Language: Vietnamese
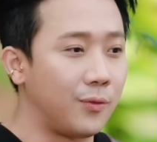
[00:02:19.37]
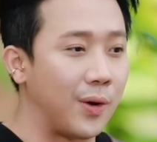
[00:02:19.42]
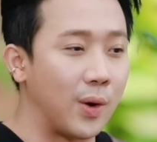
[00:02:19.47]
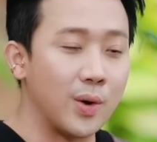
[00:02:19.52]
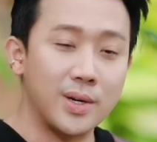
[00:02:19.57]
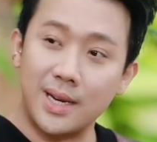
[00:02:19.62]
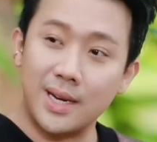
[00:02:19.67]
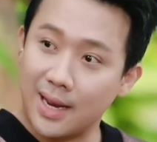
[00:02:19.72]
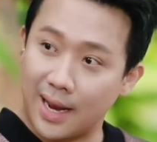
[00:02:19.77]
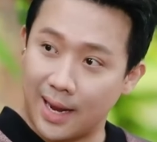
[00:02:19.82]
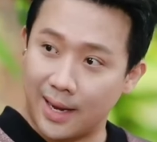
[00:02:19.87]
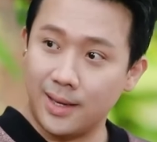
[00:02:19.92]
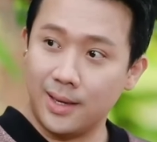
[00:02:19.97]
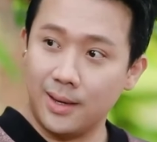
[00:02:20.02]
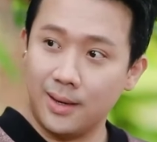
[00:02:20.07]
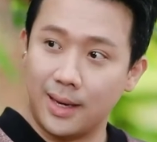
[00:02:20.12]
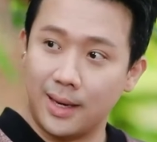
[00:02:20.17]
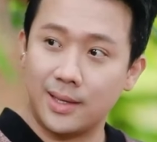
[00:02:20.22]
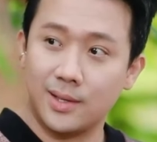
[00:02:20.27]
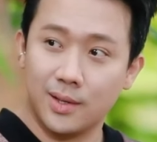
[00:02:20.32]
phải có tranh cãi
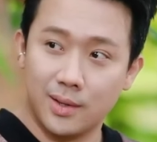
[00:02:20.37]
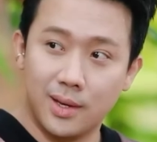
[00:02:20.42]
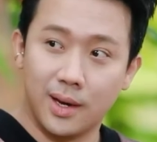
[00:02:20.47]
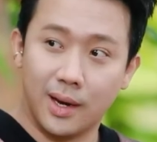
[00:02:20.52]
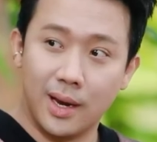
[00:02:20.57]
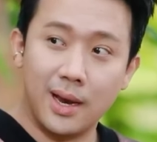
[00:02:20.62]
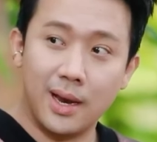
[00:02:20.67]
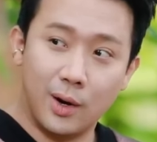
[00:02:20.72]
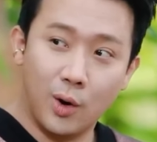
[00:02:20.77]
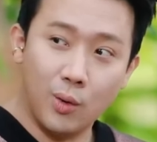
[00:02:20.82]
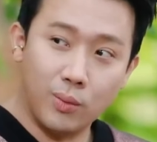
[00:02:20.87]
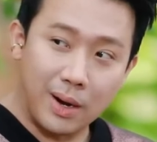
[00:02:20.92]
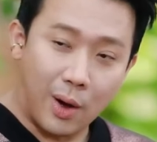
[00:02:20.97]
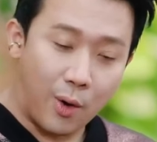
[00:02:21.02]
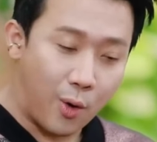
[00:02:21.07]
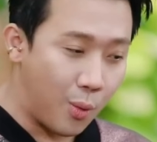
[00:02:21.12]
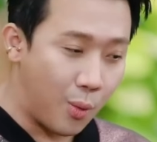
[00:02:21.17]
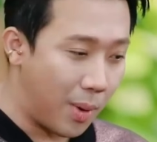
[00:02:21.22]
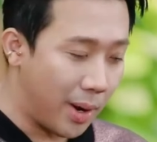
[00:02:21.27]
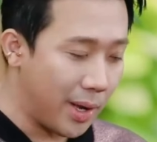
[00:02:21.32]
chứ. Ngày xưa ừ. những cái lúc
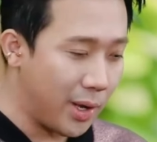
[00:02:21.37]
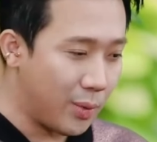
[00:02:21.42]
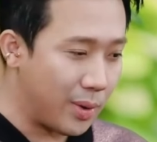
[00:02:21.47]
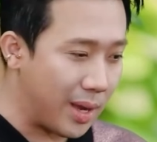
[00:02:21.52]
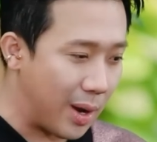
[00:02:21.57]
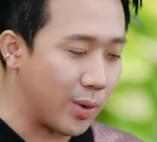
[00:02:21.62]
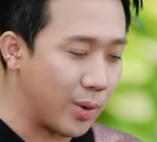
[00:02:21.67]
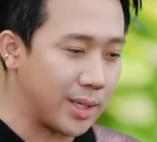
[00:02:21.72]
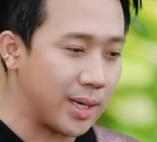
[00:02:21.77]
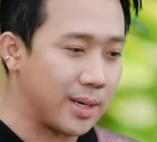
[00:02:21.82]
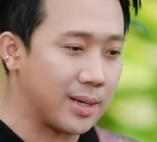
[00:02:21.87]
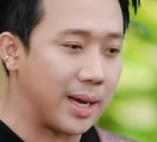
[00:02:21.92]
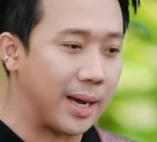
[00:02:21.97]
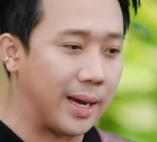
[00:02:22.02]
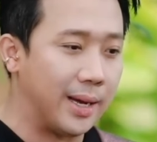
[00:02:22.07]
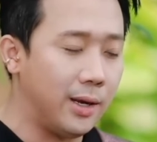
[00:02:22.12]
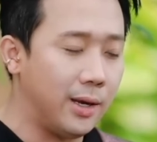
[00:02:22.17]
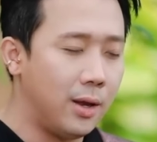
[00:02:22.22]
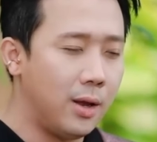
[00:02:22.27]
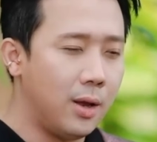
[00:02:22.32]
đầu mới yêu nhau có tranh
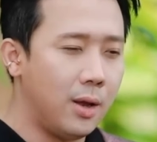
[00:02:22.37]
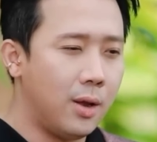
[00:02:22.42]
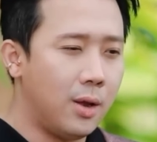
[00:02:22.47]
cãi.